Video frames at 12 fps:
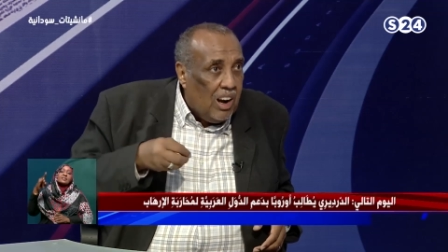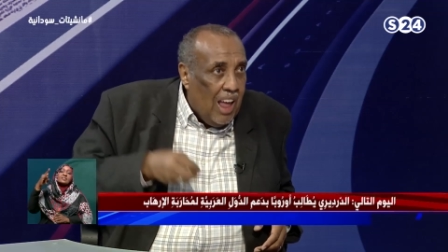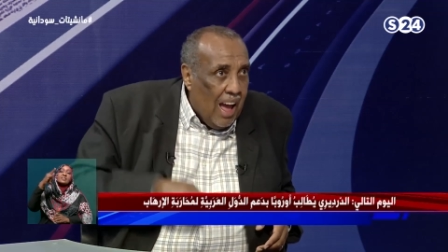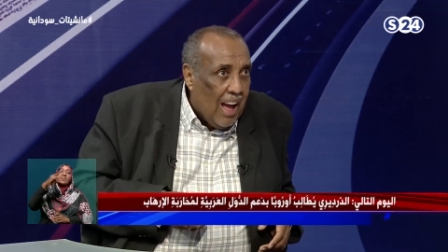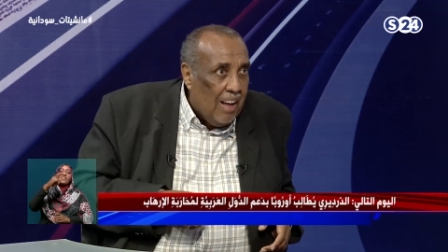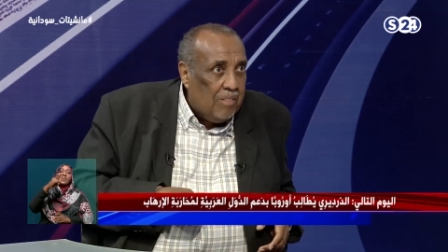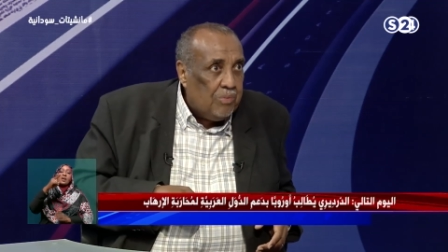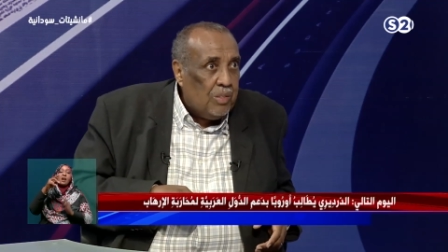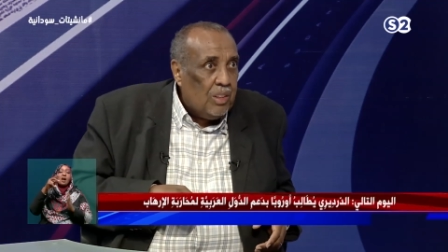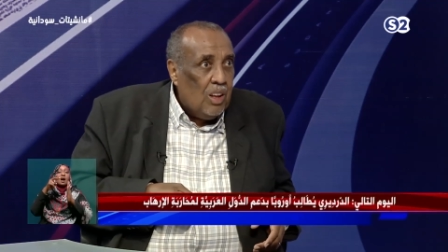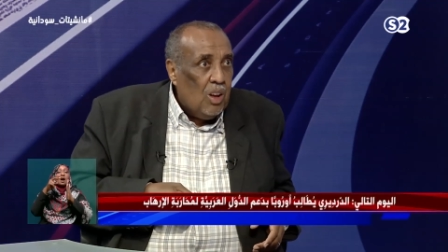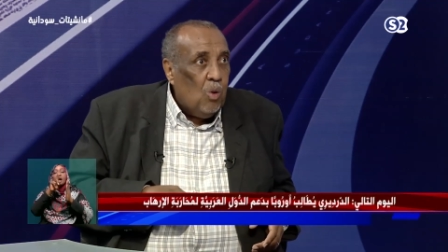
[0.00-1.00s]
لها
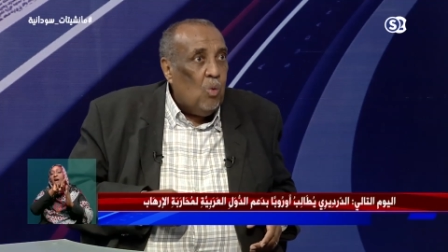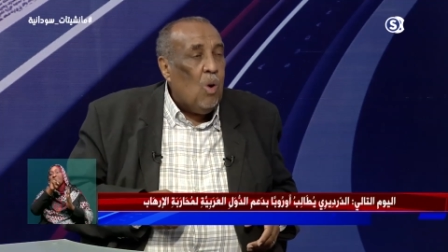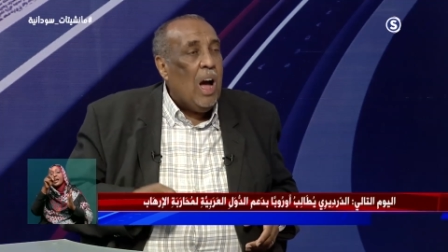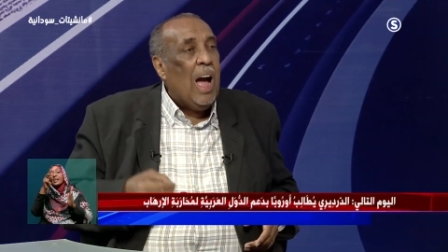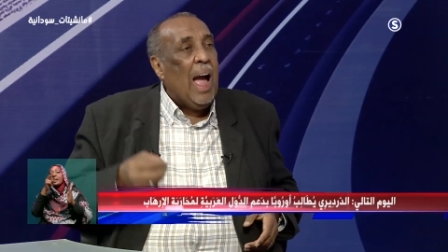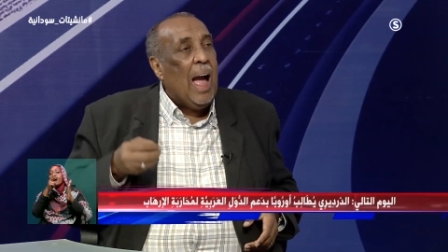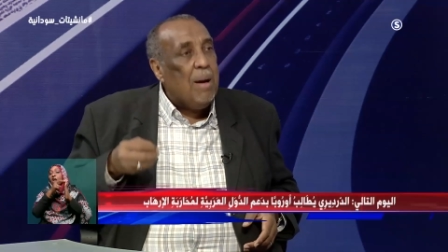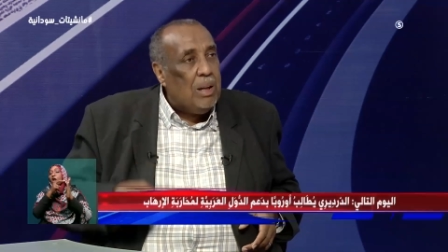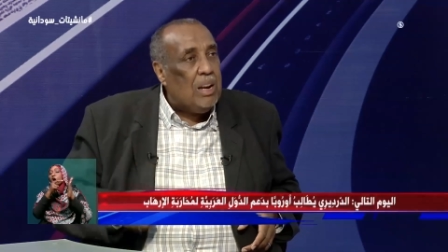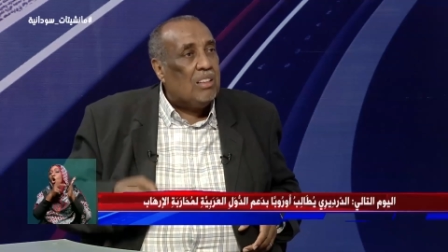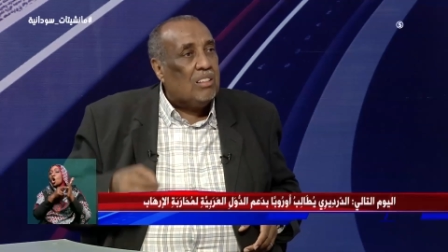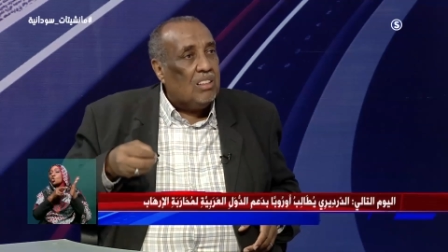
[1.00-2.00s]

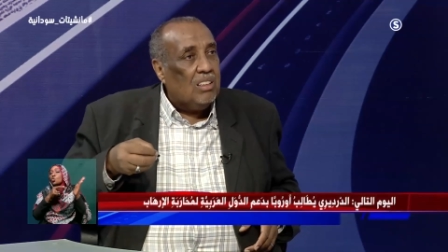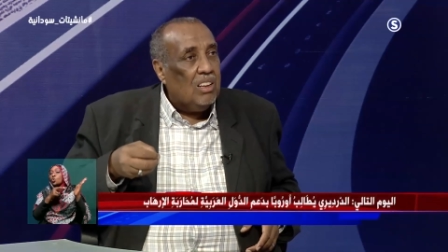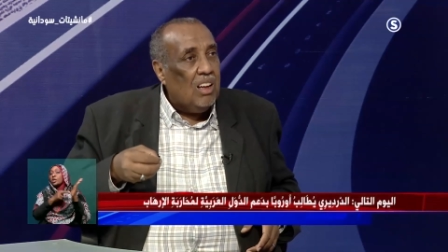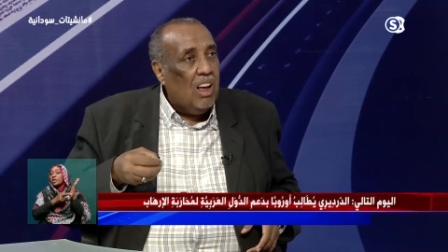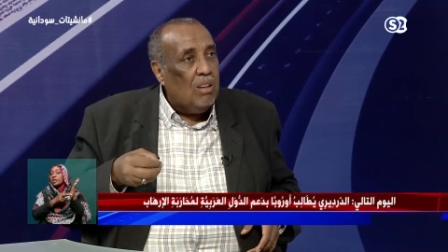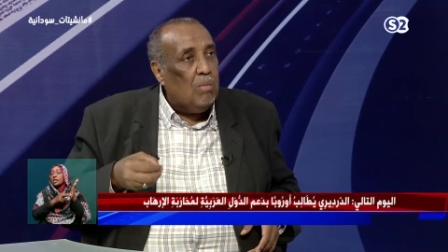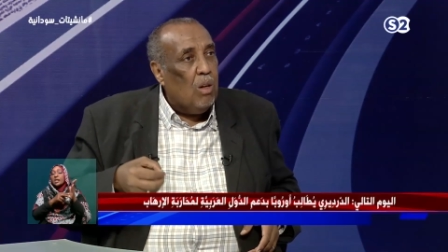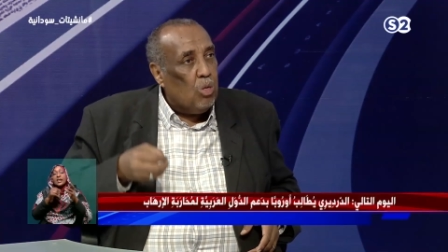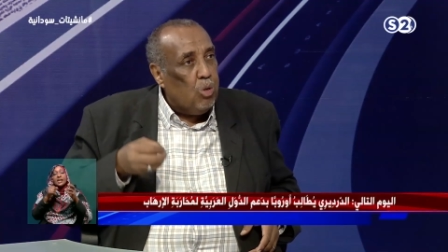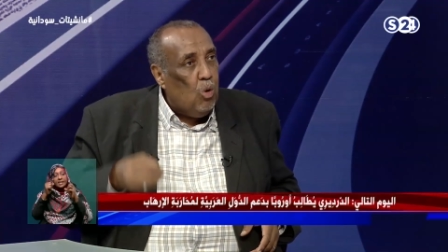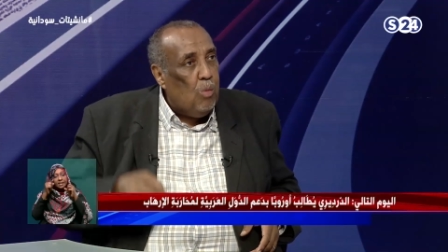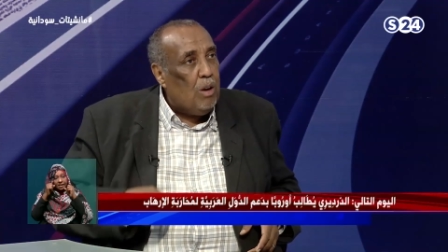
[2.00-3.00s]
وعملت
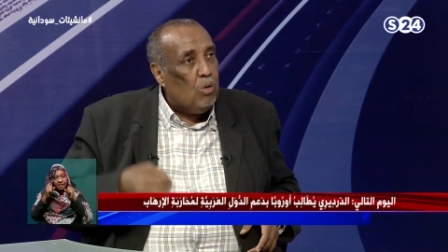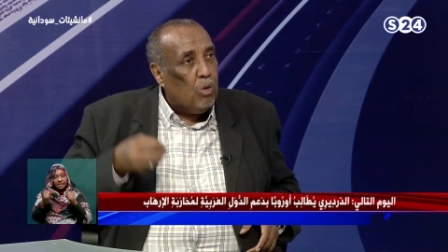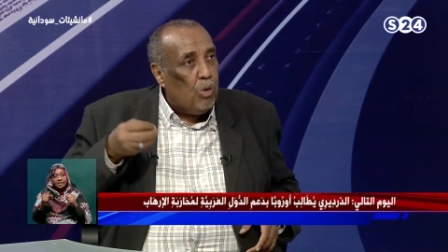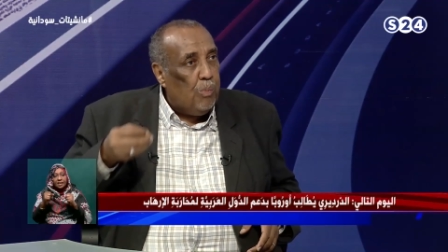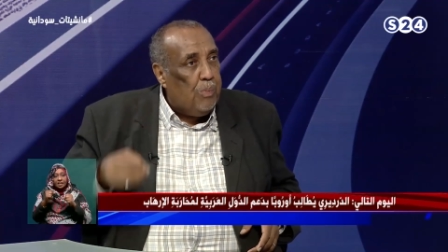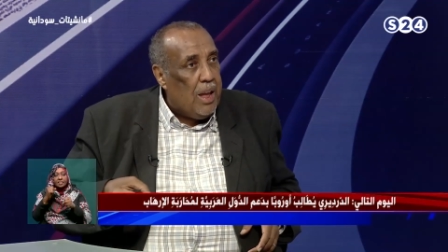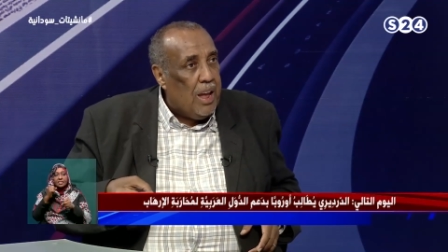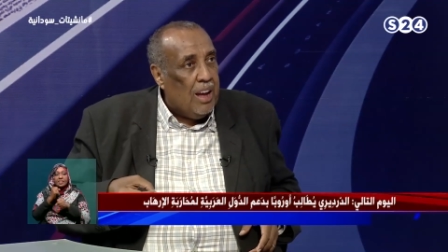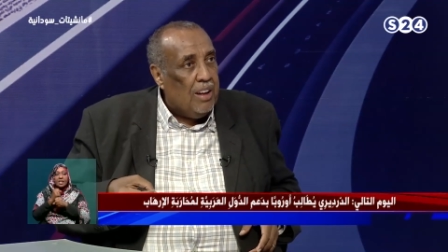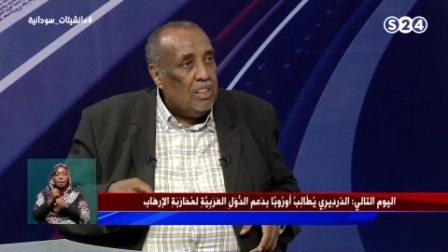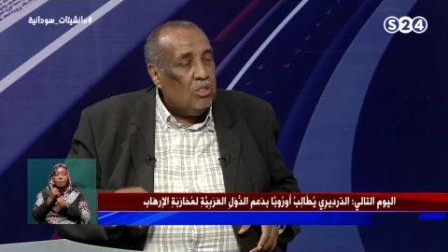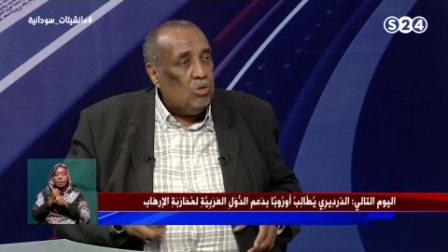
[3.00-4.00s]
المنظومة الأوروبية
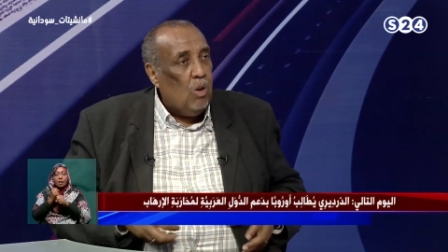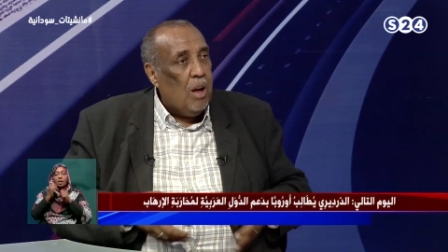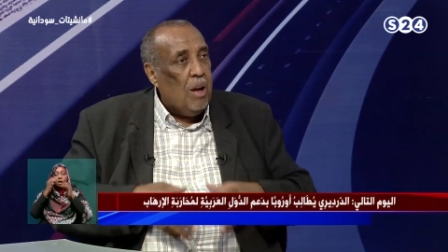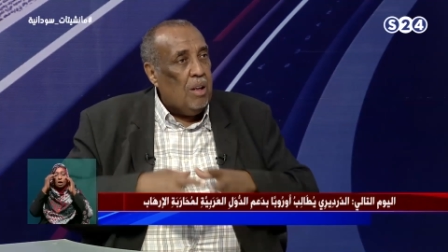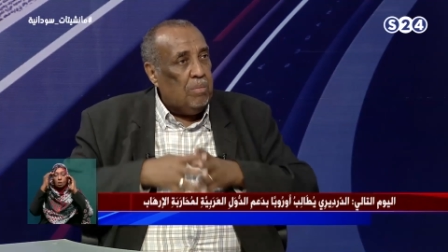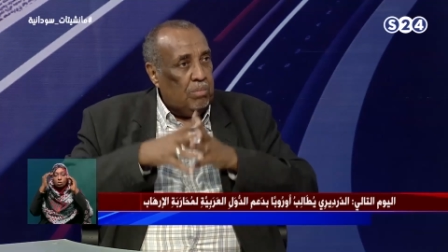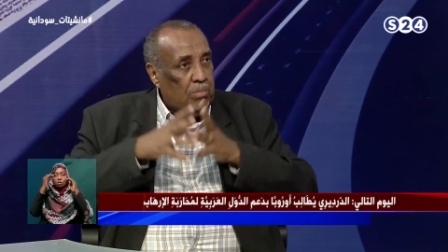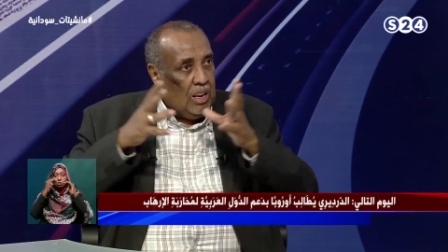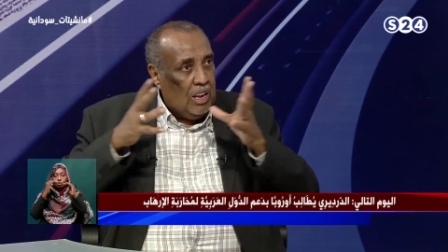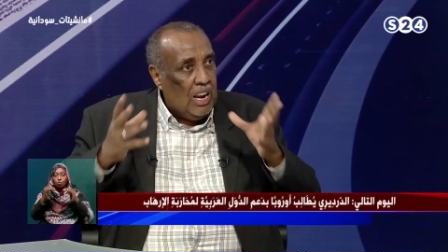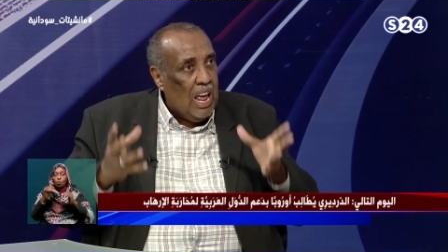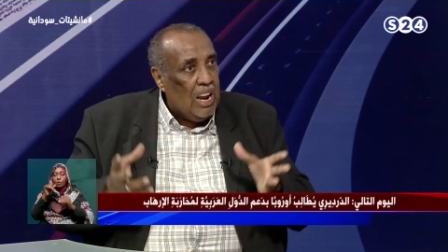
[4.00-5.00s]
سواء من
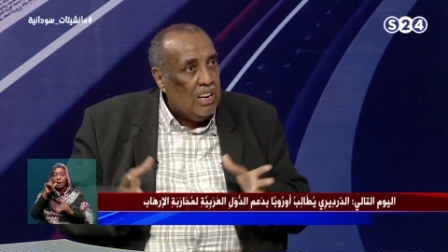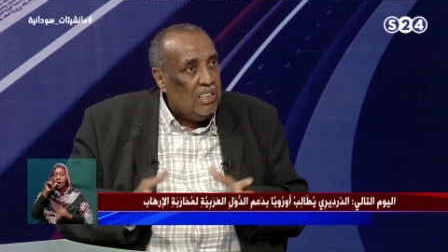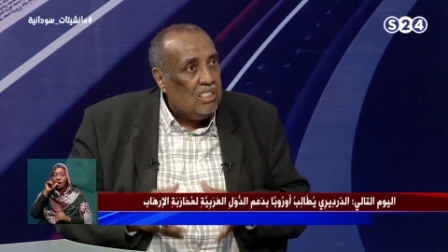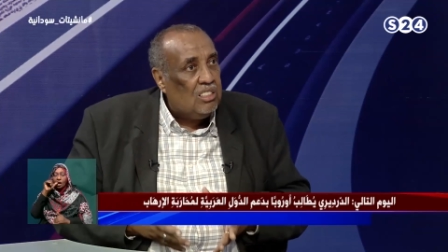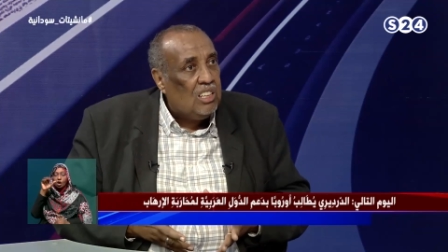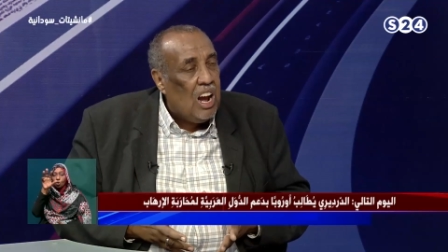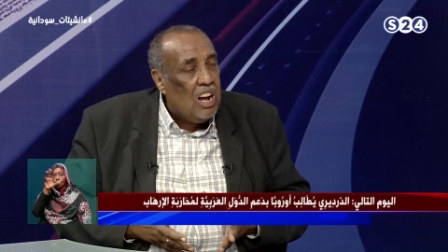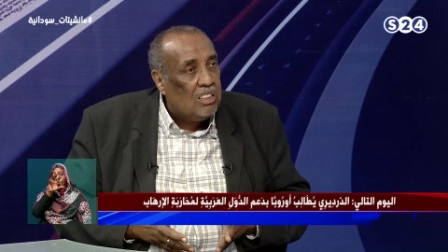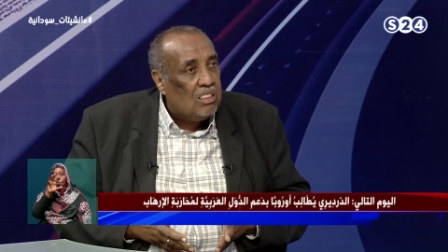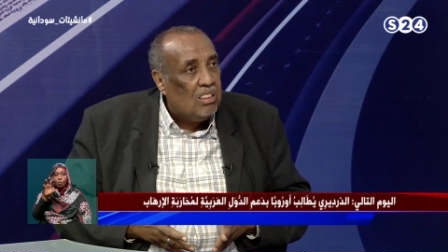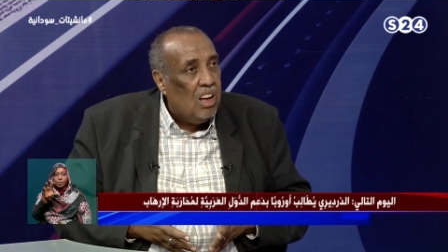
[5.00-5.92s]
خلال اتحاد